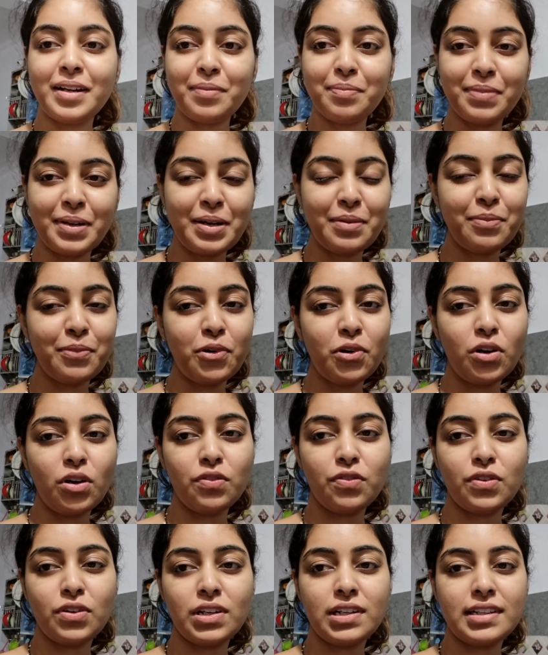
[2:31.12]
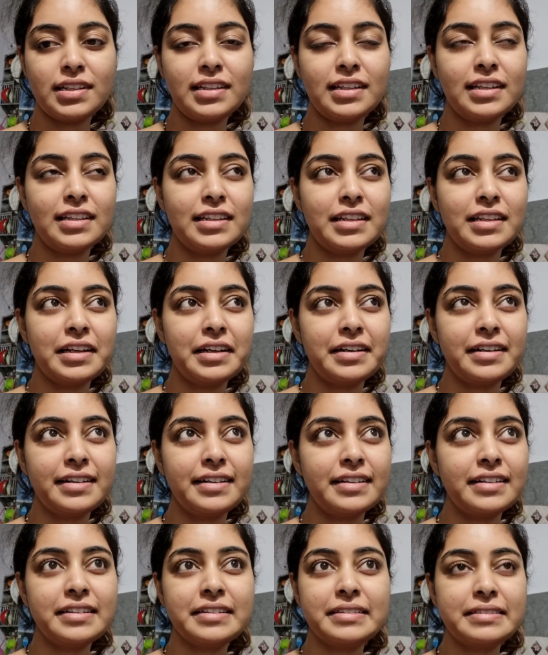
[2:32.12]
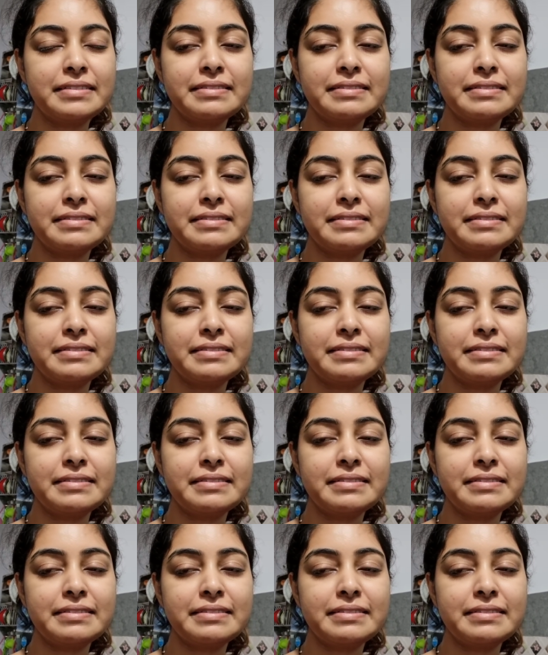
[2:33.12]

కంప్లీట్ మూడ్ ఆఫ్ ఉంటుంది ఎందుకంటే